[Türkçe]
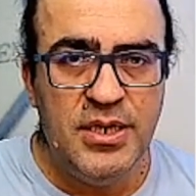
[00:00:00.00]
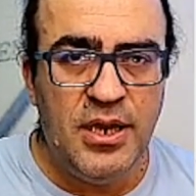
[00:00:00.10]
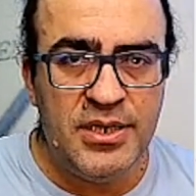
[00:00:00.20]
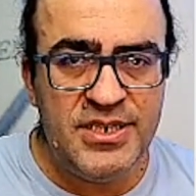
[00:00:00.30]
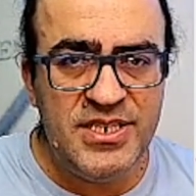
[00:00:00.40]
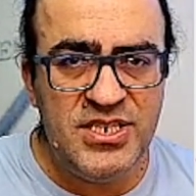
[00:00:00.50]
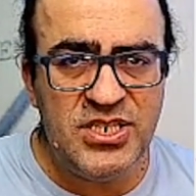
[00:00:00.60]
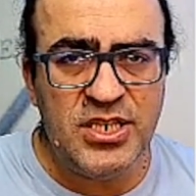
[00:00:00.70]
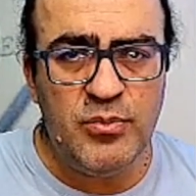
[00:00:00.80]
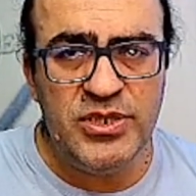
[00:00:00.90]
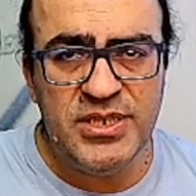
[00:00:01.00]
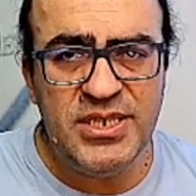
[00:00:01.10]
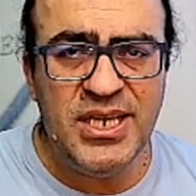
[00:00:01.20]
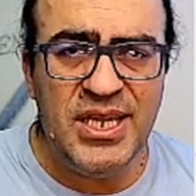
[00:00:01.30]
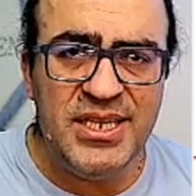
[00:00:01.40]
Ana zinciri kabul
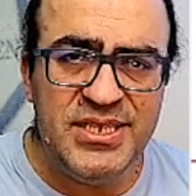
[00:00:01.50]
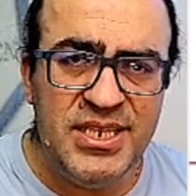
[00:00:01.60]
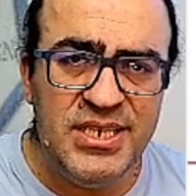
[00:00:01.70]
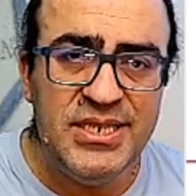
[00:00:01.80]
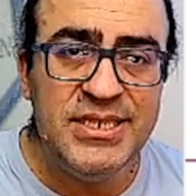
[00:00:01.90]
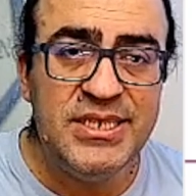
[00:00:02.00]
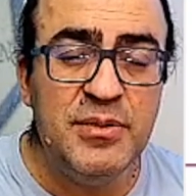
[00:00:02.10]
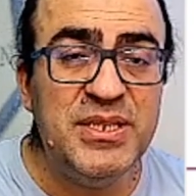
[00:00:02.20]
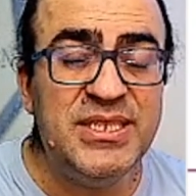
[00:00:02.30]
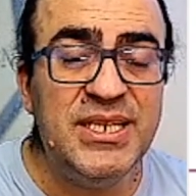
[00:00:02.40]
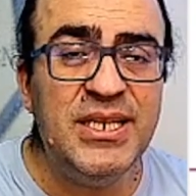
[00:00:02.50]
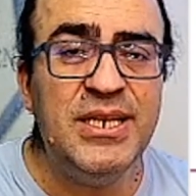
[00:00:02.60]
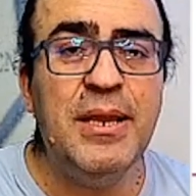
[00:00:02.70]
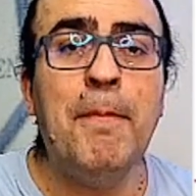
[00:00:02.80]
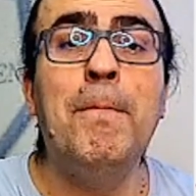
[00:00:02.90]
ettin. Etil, dimetil,
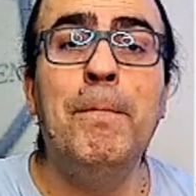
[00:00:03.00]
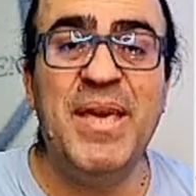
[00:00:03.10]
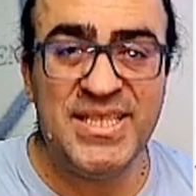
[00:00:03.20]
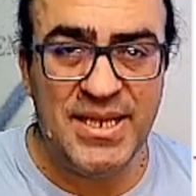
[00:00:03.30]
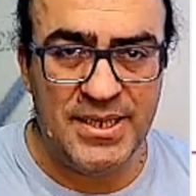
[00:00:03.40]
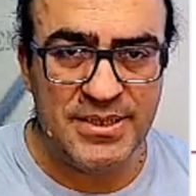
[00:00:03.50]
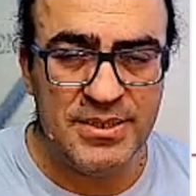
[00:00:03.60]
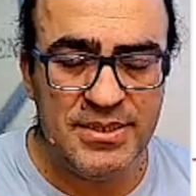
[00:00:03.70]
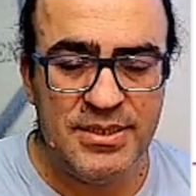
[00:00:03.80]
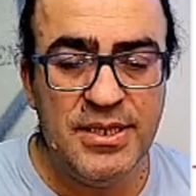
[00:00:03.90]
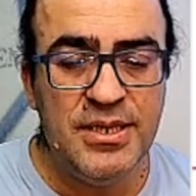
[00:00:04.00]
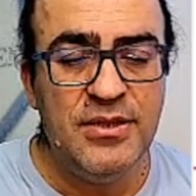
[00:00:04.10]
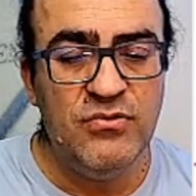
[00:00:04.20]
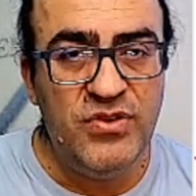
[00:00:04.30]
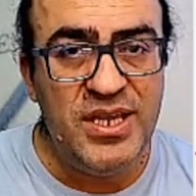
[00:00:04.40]
metan.
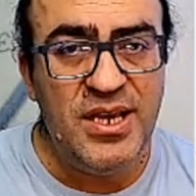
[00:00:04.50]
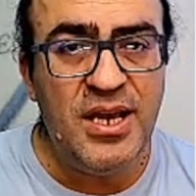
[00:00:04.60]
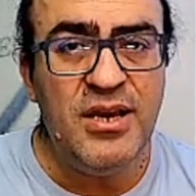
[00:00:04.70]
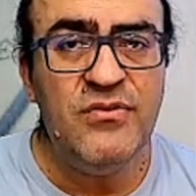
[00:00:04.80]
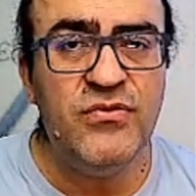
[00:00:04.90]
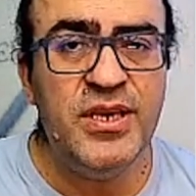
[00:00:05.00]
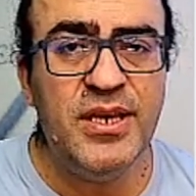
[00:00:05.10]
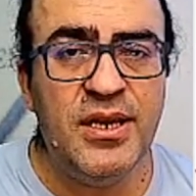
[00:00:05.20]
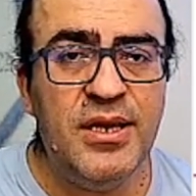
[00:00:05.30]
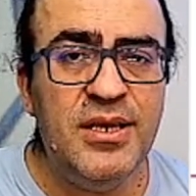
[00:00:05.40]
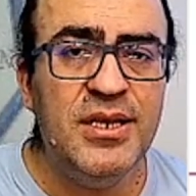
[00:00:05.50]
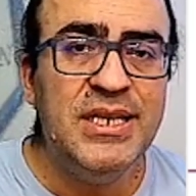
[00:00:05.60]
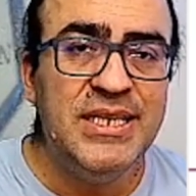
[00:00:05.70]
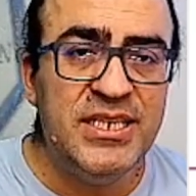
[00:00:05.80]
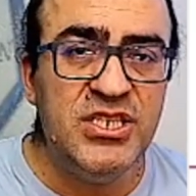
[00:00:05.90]
Veya veya
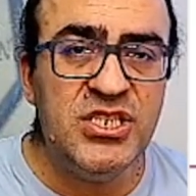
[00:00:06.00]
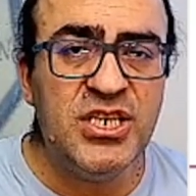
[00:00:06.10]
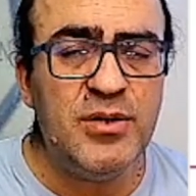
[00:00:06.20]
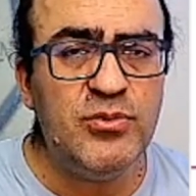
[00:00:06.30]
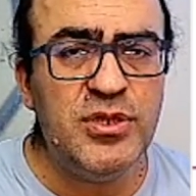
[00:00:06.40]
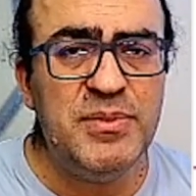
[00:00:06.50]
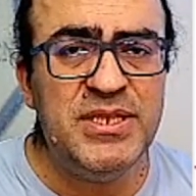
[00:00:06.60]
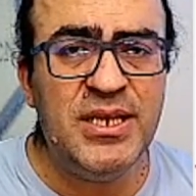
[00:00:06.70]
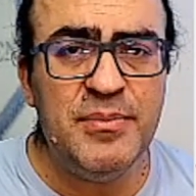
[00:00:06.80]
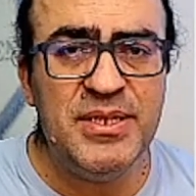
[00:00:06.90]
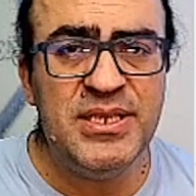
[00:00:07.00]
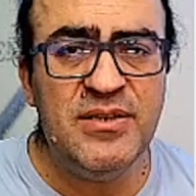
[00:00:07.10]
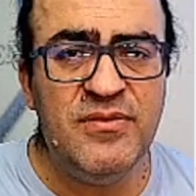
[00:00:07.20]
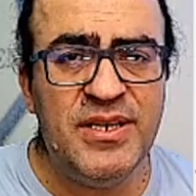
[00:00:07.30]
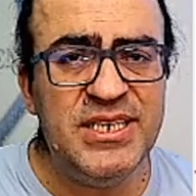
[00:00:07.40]
ikinci karbonda bir tane metil
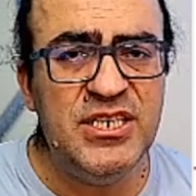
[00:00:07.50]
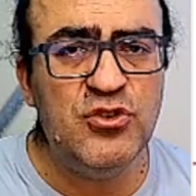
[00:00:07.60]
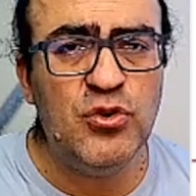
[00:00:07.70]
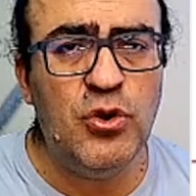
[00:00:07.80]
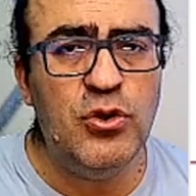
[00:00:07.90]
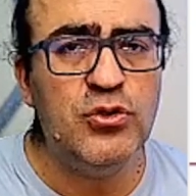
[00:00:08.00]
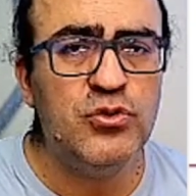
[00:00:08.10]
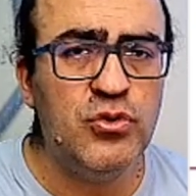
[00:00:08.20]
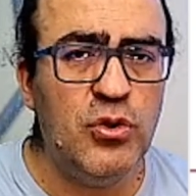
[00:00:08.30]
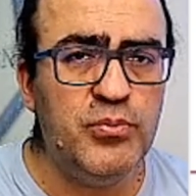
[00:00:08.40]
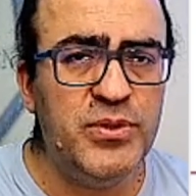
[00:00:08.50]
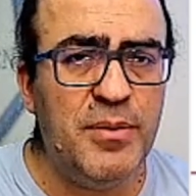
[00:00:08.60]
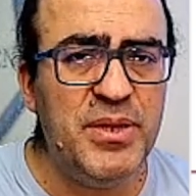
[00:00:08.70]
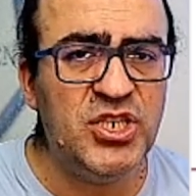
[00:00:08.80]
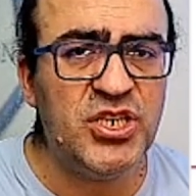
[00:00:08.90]
var. izo, Toplam
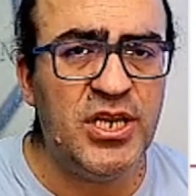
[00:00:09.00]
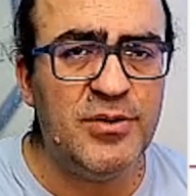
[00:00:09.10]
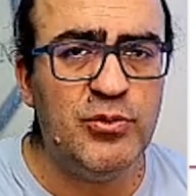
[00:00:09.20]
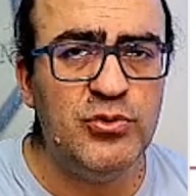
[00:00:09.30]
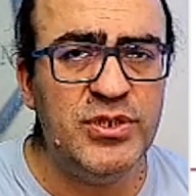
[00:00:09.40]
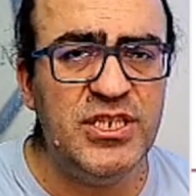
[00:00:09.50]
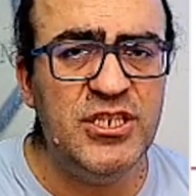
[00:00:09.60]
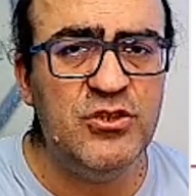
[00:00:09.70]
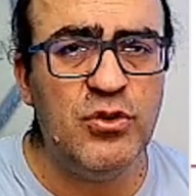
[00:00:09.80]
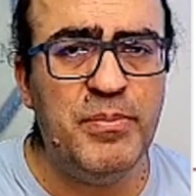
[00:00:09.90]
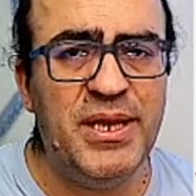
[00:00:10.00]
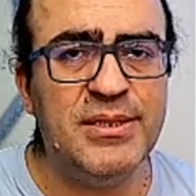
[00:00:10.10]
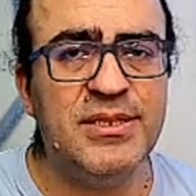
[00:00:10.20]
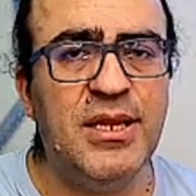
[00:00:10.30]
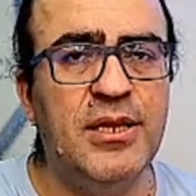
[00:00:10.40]
5 karbonlu
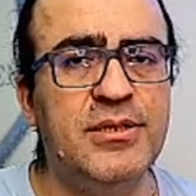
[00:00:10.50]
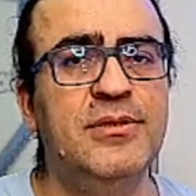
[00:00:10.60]
izopentan.